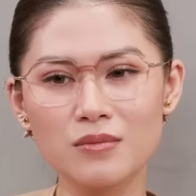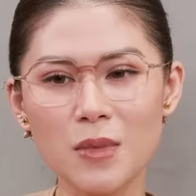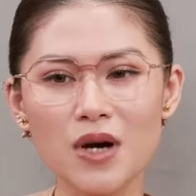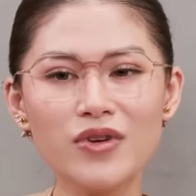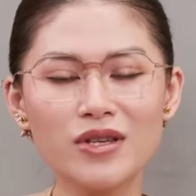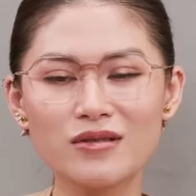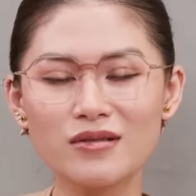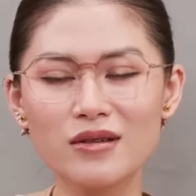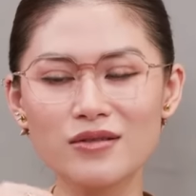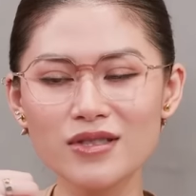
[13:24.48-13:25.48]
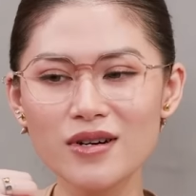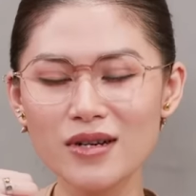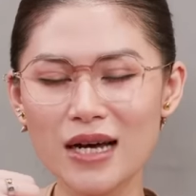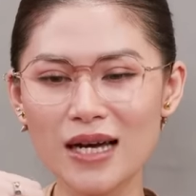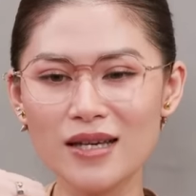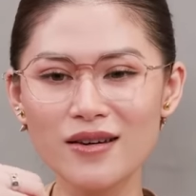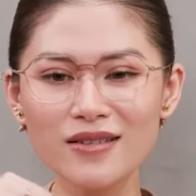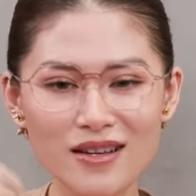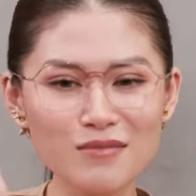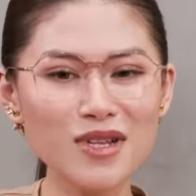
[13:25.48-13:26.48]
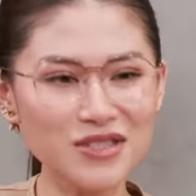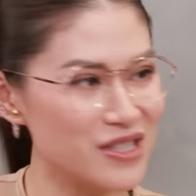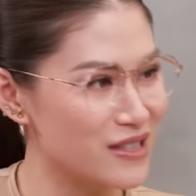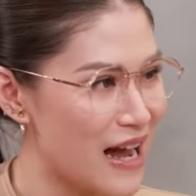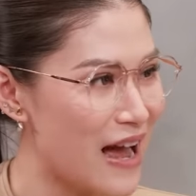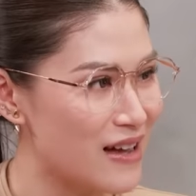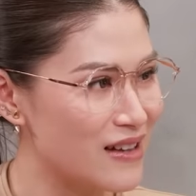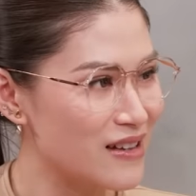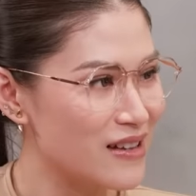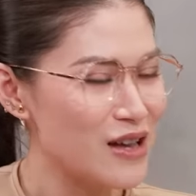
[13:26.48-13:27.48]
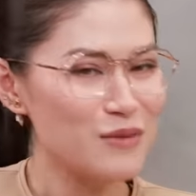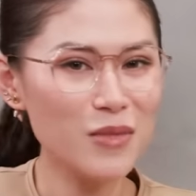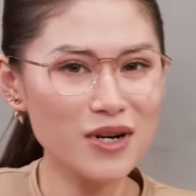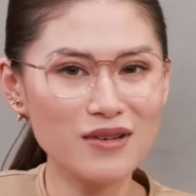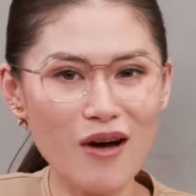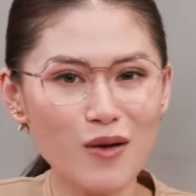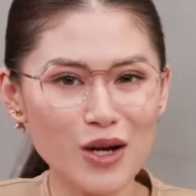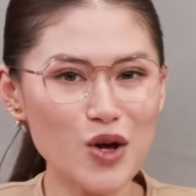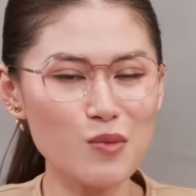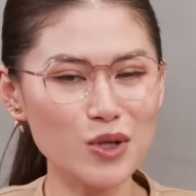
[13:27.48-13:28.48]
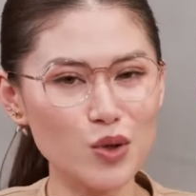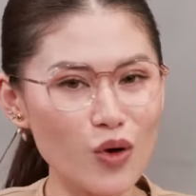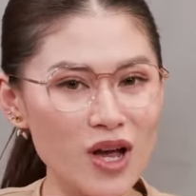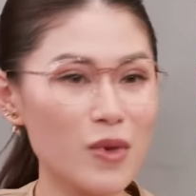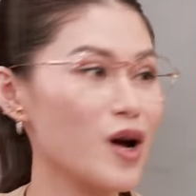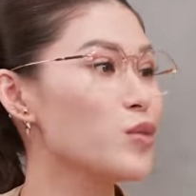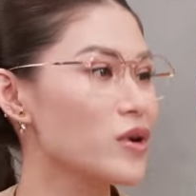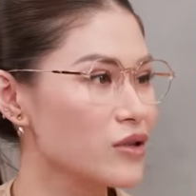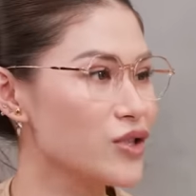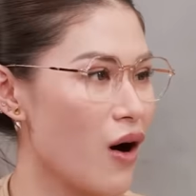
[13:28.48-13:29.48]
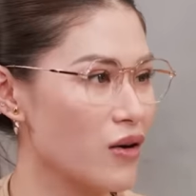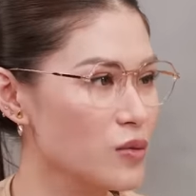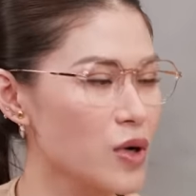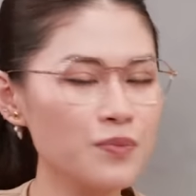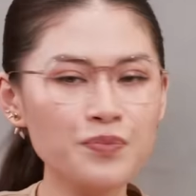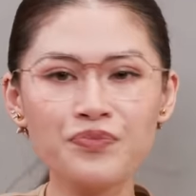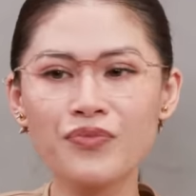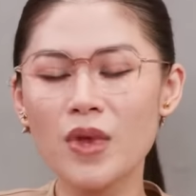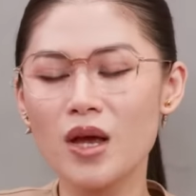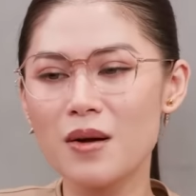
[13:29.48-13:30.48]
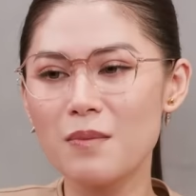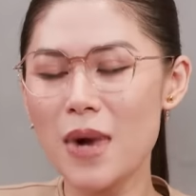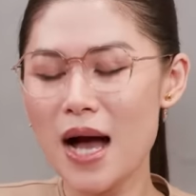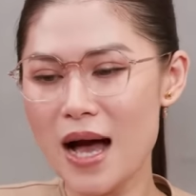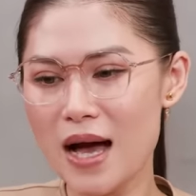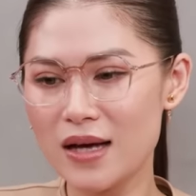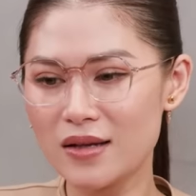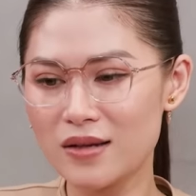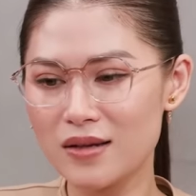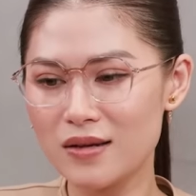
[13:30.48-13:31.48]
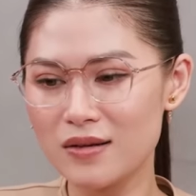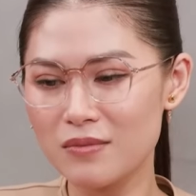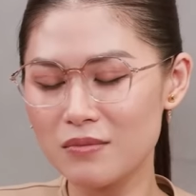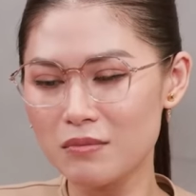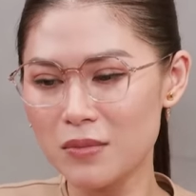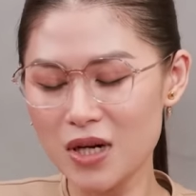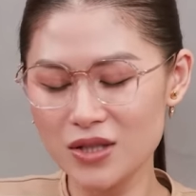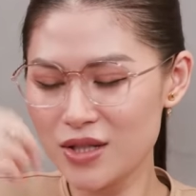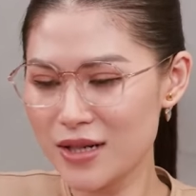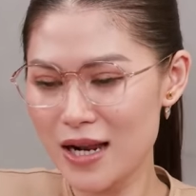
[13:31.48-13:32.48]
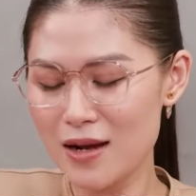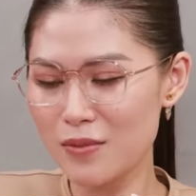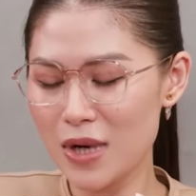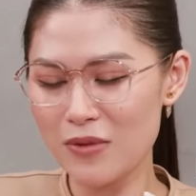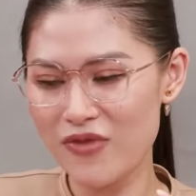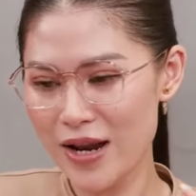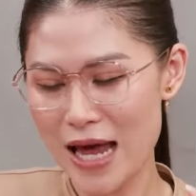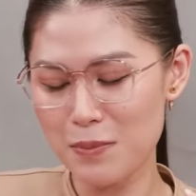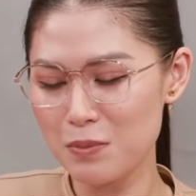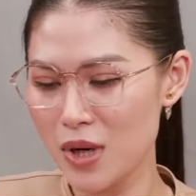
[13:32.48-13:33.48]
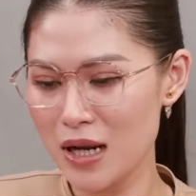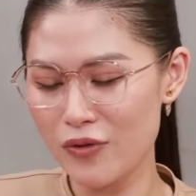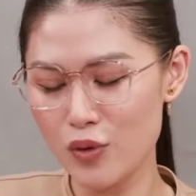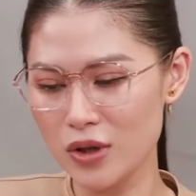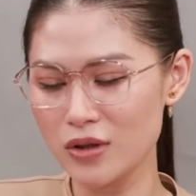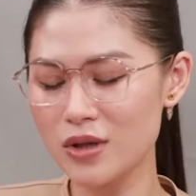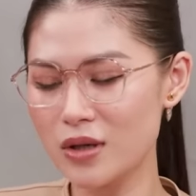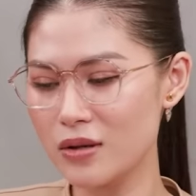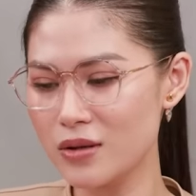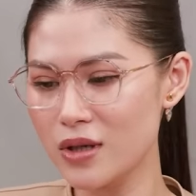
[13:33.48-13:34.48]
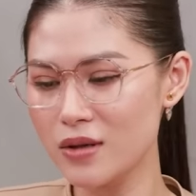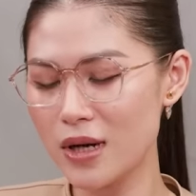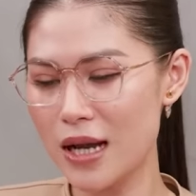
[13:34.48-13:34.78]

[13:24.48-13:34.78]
bởi vì tự dưng là cái giới tính mình sinh ra, mình đó là cái điều mà đôi khi mình không được lựa chọn, đúng không? Ừ. Mà mình sinh ra là là phái đẹp, mình là phụ nữ thì tự dưng